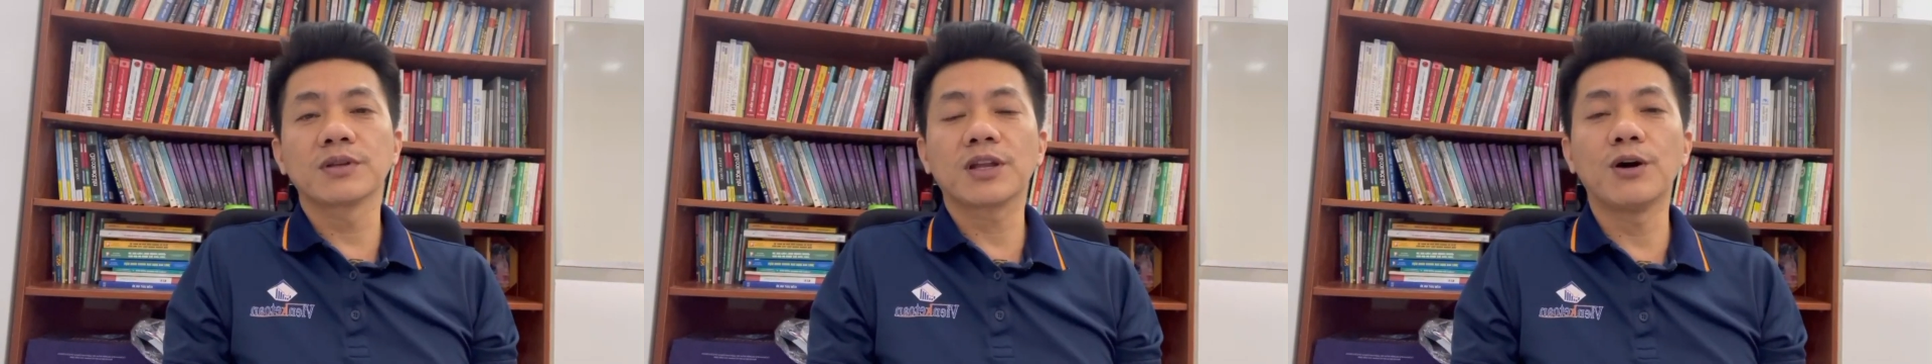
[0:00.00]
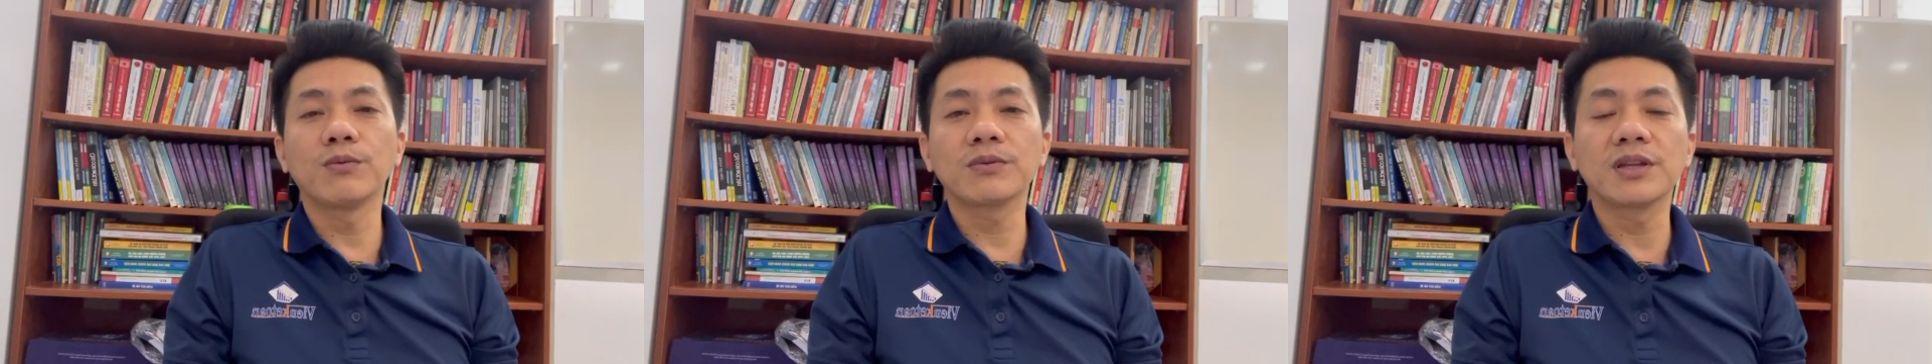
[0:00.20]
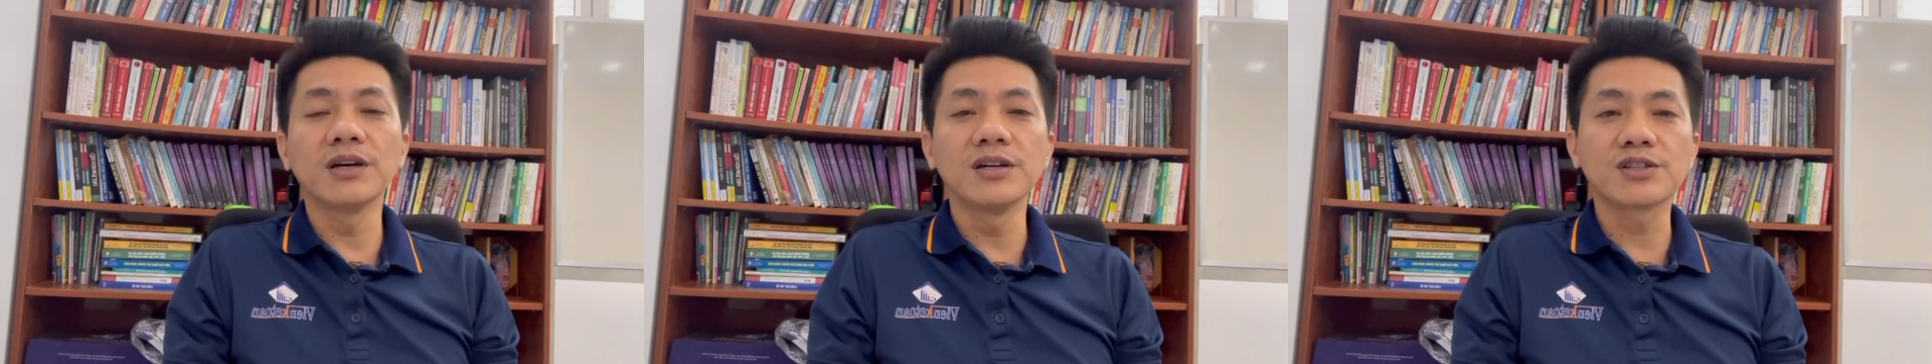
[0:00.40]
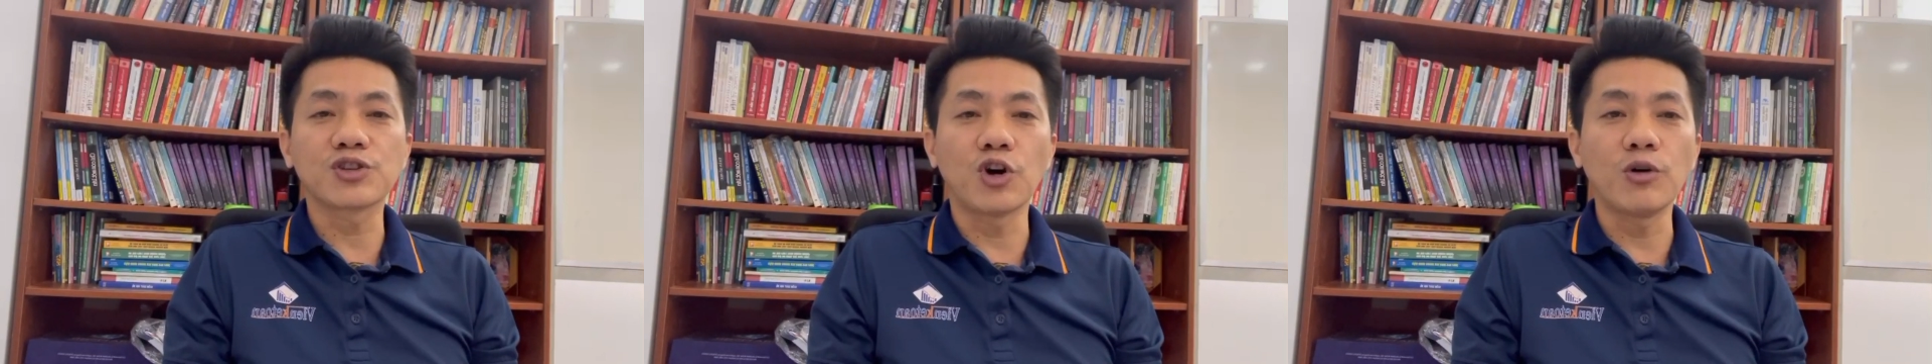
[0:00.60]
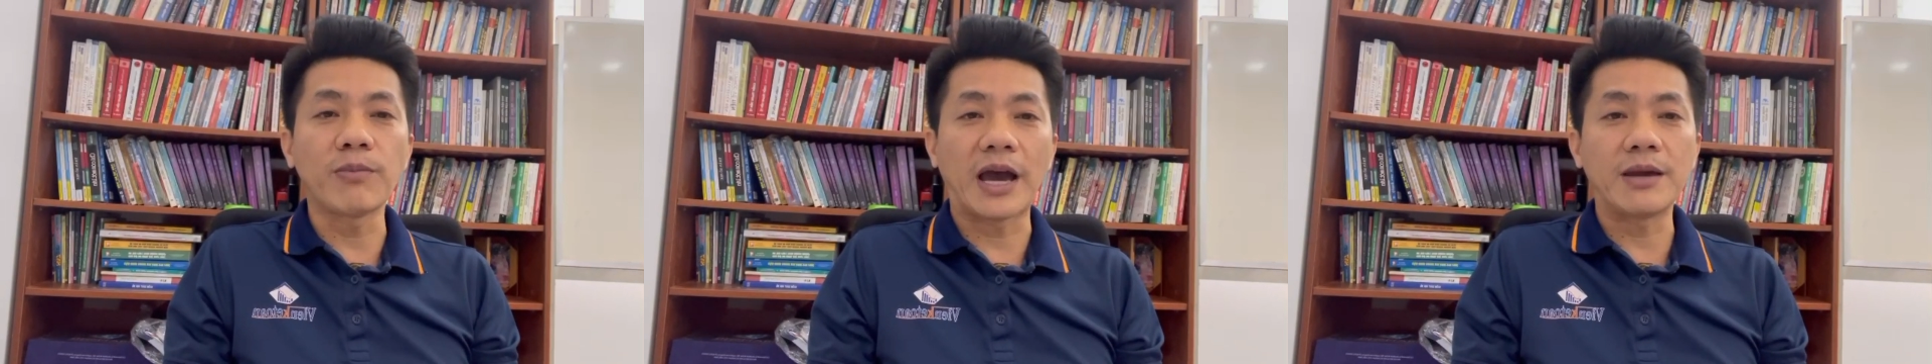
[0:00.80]
thông tư
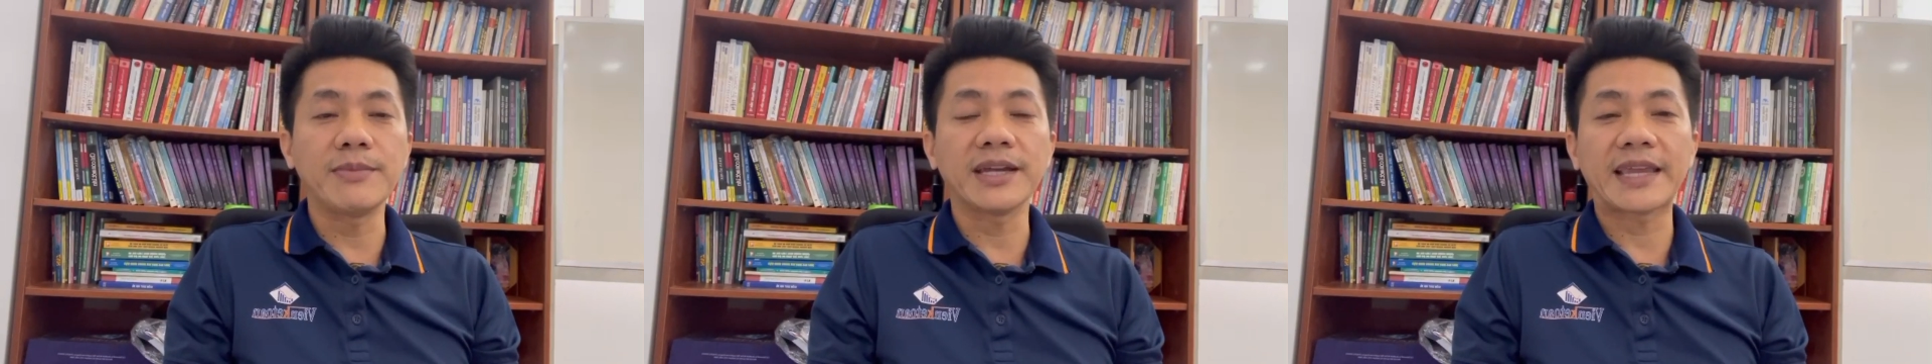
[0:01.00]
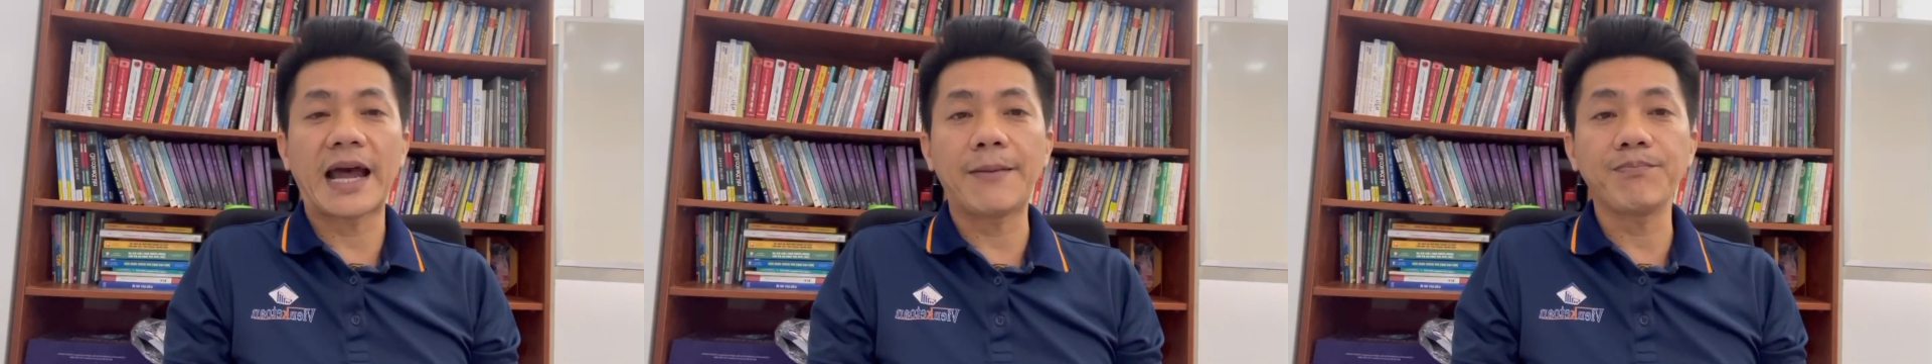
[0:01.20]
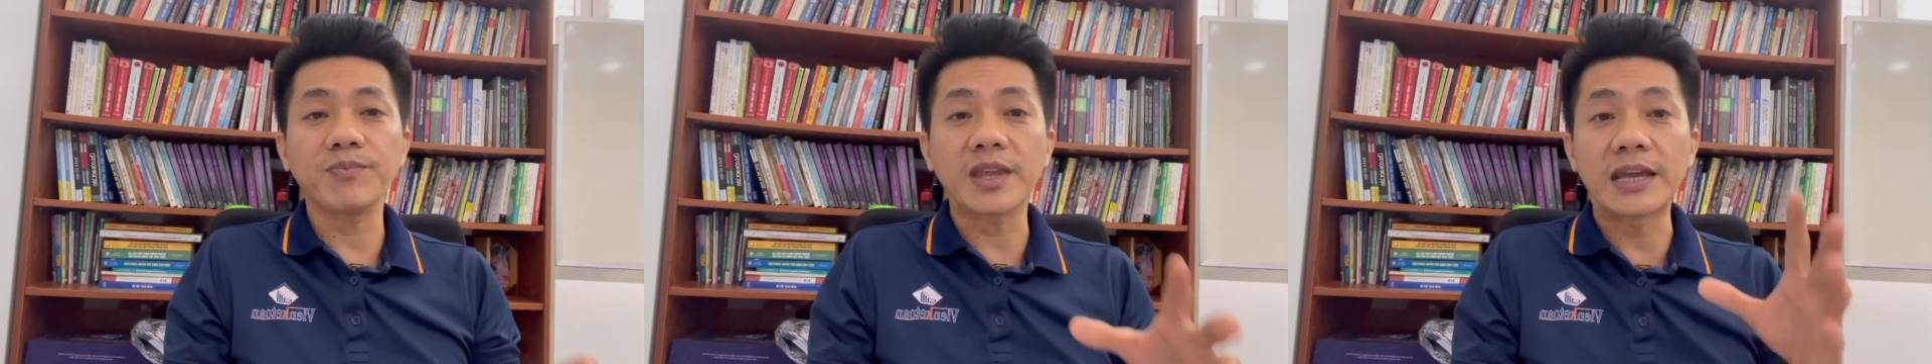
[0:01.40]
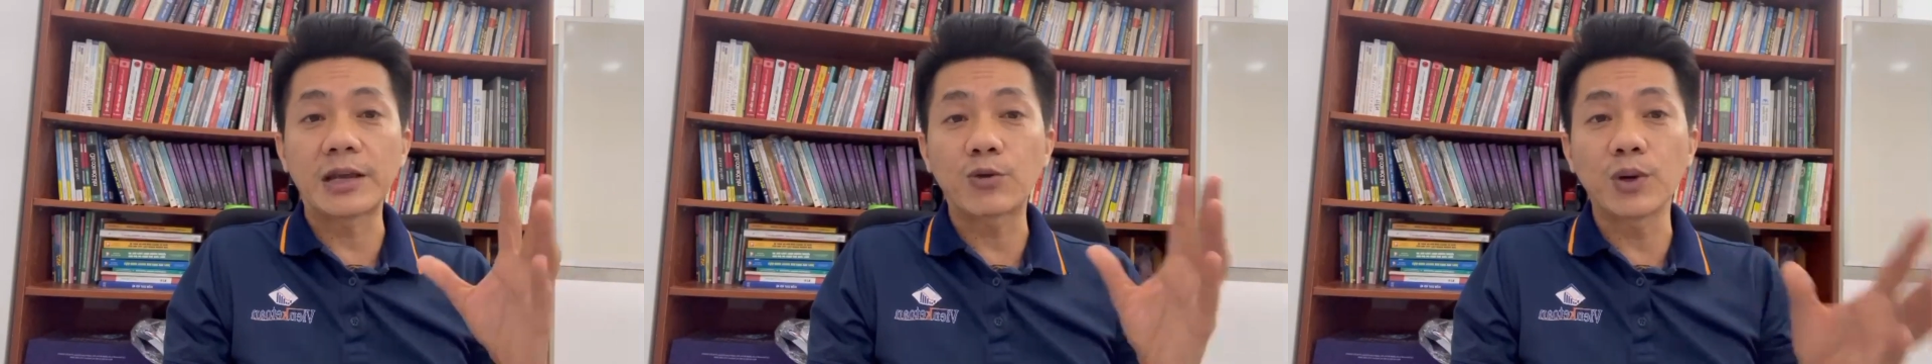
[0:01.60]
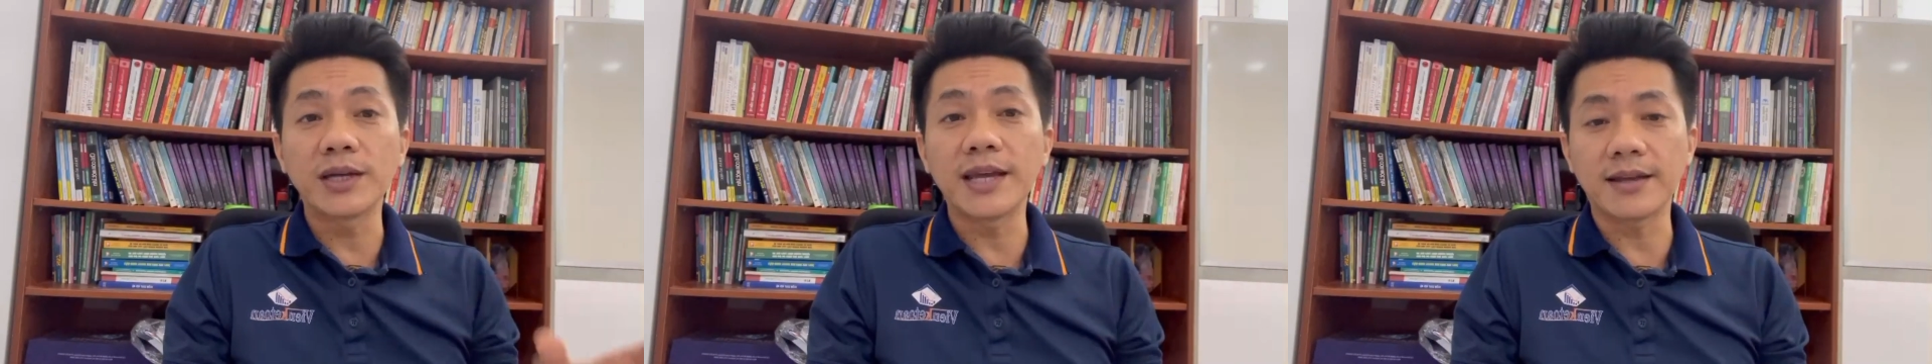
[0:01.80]
số 78 thì
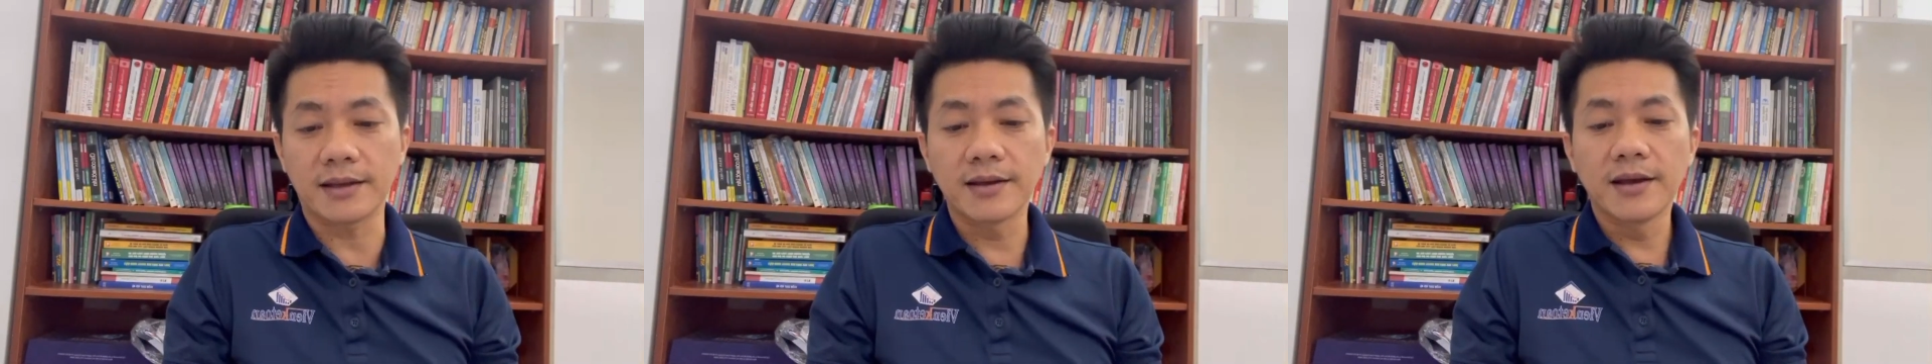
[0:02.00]
quy định